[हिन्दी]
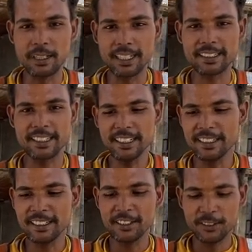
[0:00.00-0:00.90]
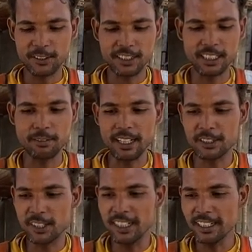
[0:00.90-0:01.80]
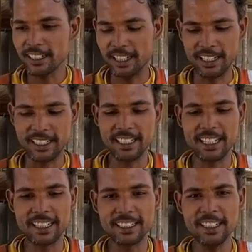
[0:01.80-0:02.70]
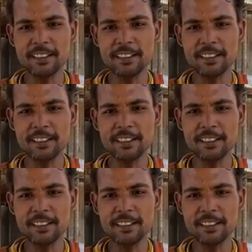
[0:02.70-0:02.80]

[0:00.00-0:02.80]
मार के उसके बाद जो है खाने के लिए आएंगे